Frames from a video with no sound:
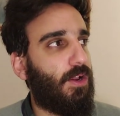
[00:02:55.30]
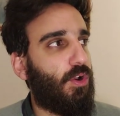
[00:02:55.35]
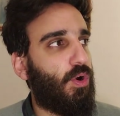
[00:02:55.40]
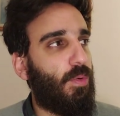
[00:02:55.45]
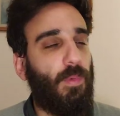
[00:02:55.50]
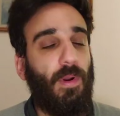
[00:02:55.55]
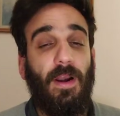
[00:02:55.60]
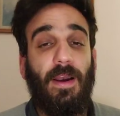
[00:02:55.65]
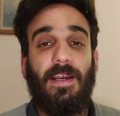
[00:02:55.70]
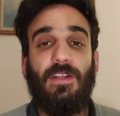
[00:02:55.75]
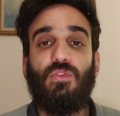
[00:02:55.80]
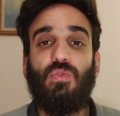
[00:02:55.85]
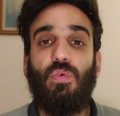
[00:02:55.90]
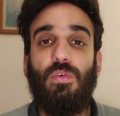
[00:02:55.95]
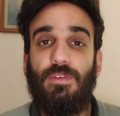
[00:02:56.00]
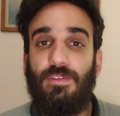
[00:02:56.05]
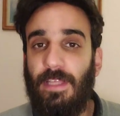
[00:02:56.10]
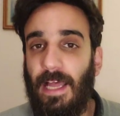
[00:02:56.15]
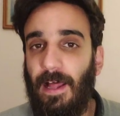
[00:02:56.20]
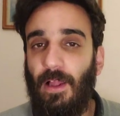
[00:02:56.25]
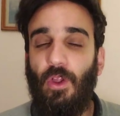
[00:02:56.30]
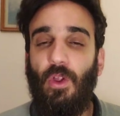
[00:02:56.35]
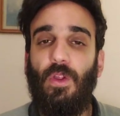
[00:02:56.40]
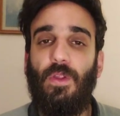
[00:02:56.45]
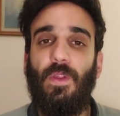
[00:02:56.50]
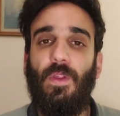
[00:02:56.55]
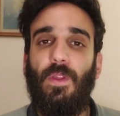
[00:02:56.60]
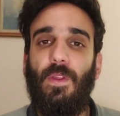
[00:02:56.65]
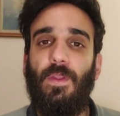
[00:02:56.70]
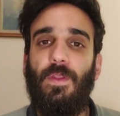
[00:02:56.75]
como el
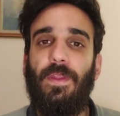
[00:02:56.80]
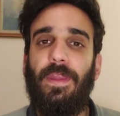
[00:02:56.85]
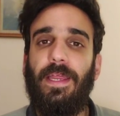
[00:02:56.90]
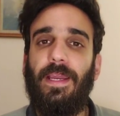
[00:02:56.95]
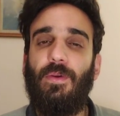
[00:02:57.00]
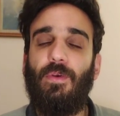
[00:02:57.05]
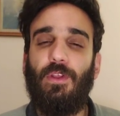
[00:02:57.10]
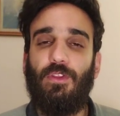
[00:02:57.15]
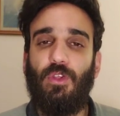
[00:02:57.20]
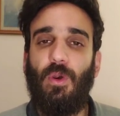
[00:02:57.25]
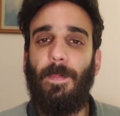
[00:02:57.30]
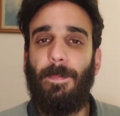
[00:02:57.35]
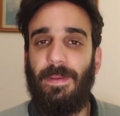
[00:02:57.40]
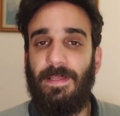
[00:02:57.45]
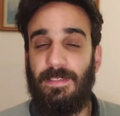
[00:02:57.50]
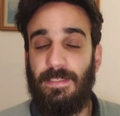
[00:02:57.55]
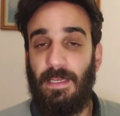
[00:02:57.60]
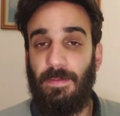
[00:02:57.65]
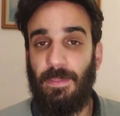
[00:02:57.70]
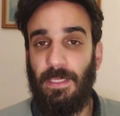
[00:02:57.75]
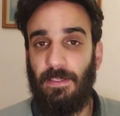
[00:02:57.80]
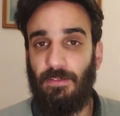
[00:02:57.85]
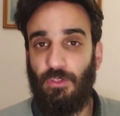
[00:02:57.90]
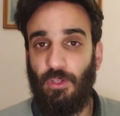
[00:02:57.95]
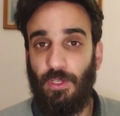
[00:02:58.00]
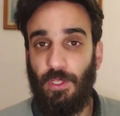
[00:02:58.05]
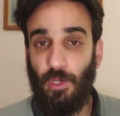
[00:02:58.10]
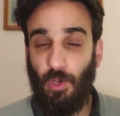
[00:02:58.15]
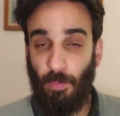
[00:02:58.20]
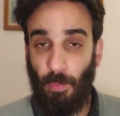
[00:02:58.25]
resultado de nuestros
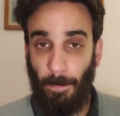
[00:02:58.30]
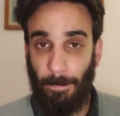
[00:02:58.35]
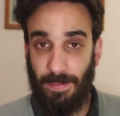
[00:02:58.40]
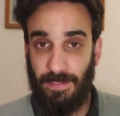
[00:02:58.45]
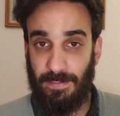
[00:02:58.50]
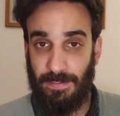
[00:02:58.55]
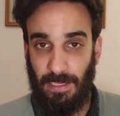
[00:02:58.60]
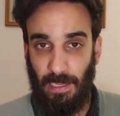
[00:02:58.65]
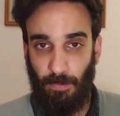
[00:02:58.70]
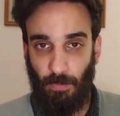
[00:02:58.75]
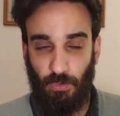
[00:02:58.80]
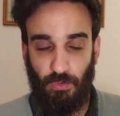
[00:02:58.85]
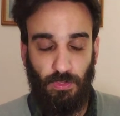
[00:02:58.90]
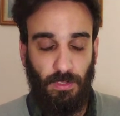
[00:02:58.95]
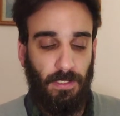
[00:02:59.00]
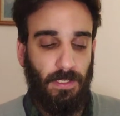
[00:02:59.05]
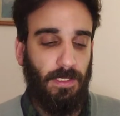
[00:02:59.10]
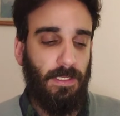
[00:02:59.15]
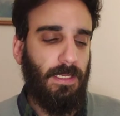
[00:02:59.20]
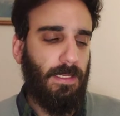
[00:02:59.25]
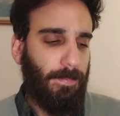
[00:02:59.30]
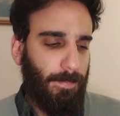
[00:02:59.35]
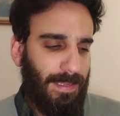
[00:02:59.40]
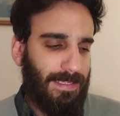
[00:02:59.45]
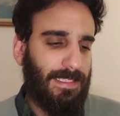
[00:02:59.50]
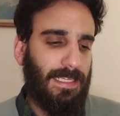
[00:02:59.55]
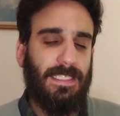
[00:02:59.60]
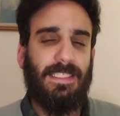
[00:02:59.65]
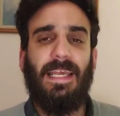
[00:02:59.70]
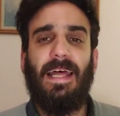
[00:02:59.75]
pensamientos, de cómo pensamos.
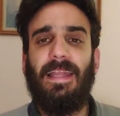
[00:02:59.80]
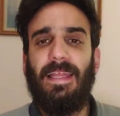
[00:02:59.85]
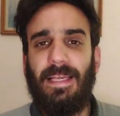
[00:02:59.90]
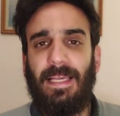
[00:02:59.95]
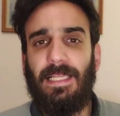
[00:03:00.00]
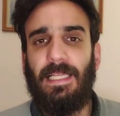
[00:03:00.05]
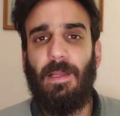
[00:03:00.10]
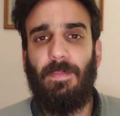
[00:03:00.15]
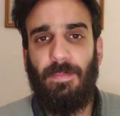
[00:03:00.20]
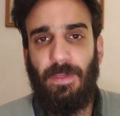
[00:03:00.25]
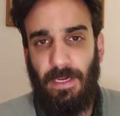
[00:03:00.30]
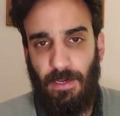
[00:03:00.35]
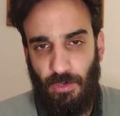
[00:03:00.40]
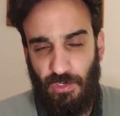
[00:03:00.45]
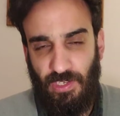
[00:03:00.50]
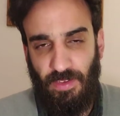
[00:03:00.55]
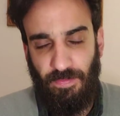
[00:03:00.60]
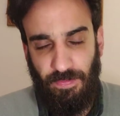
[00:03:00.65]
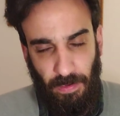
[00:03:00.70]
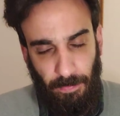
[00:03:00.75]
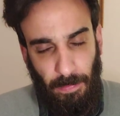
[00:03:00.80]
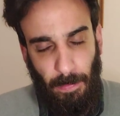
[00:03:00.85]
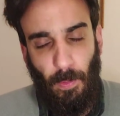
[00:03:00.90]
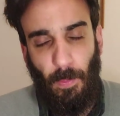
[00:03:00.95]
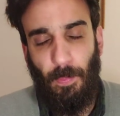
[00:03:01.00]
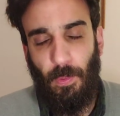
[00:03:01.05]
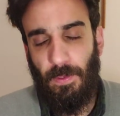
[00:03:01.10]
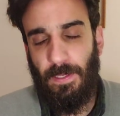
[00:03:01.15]
Más allá de que también nos enfermamos